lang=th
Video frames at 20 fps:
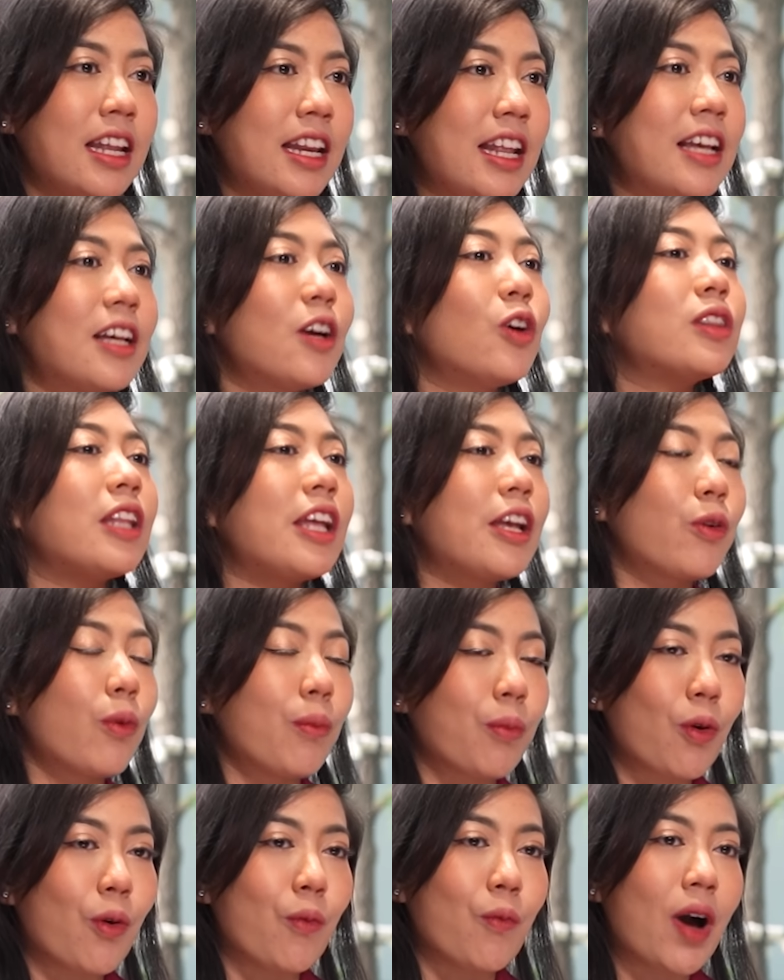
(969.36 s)
ทีนี้ก็ตีก
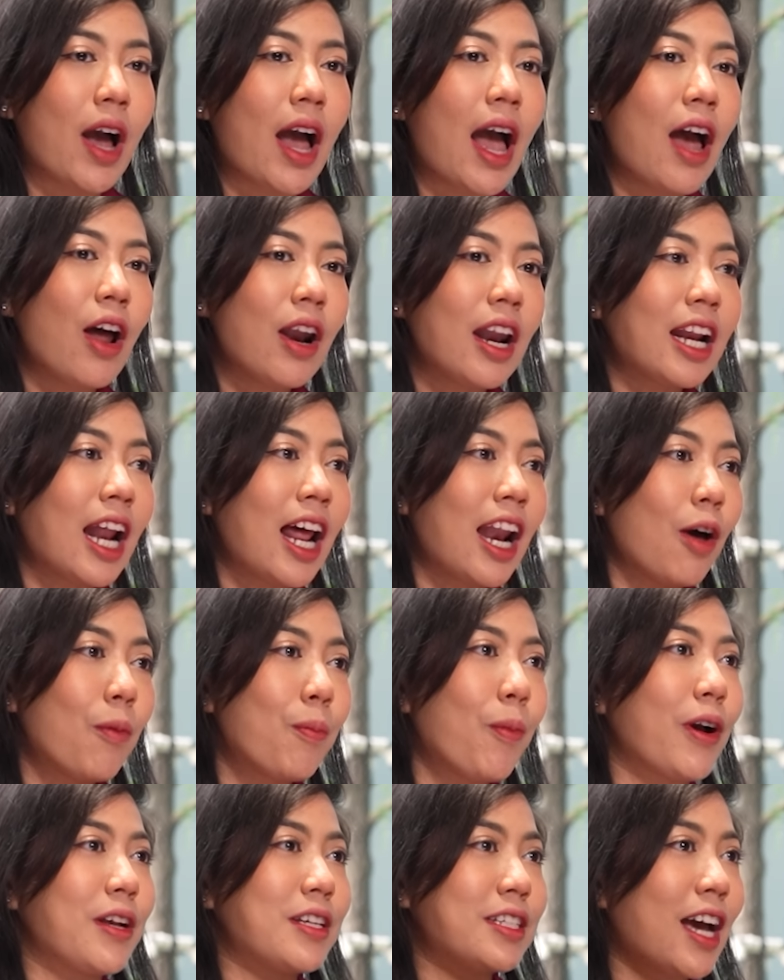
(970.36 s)
ลมๆว่าอ้าวแล้วถ้าเรา
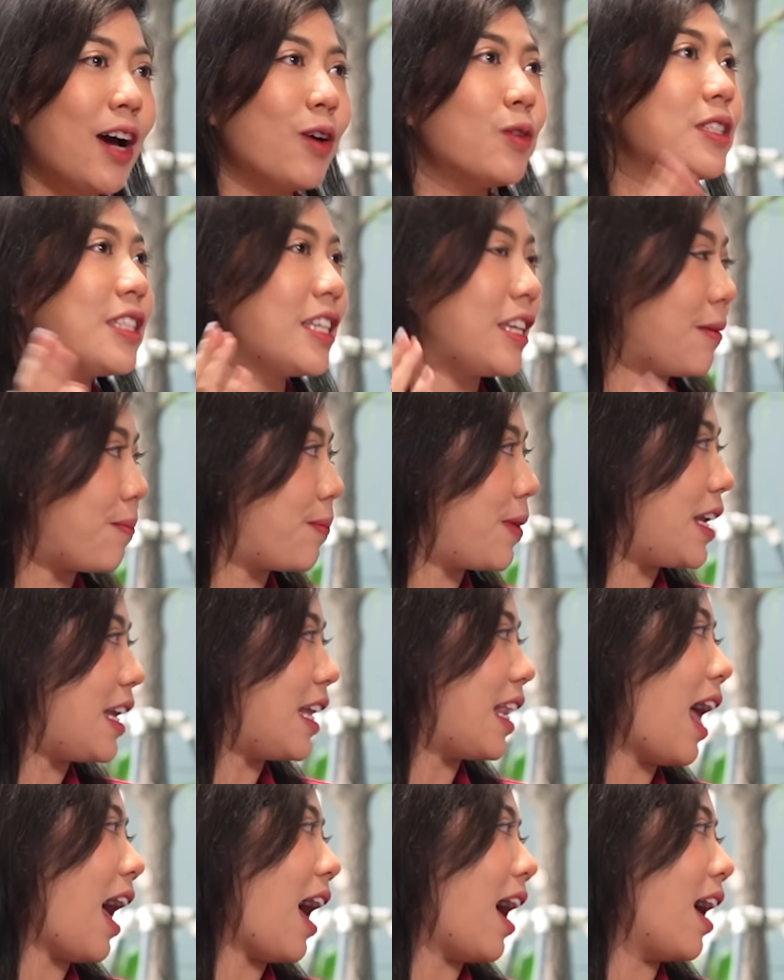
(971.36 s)
ปล่อยเช่าสี่ปีล่ะ